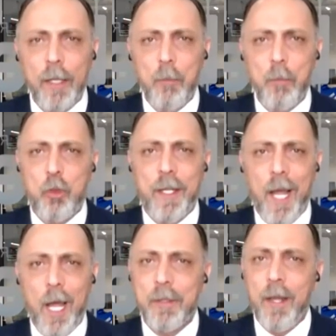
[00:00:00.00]
أيضا
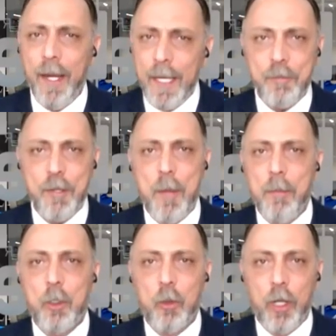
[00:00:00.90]
بشكل عام ضعيف
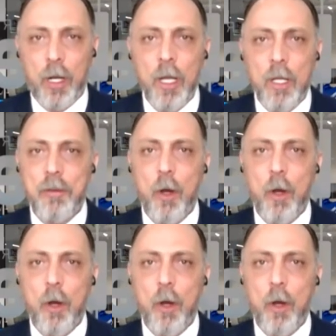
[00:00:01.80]
أمام الدولار